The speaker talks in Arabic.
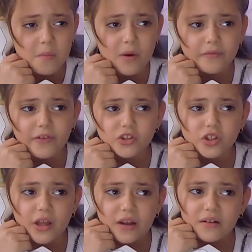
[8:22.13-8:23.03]
ينفعش
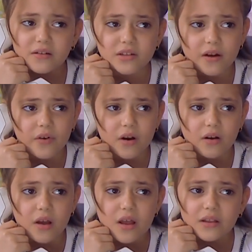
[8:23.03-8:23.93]
تاجل سفرك
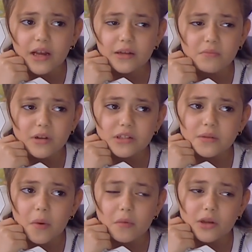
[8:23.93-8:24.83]
ده عيد ميلادي
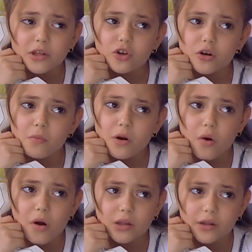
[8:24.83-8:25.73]
ما بيجيش غير مره
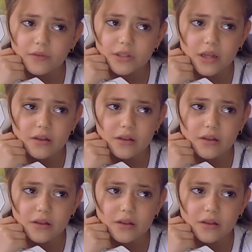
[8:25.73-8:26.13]
واحده في السنه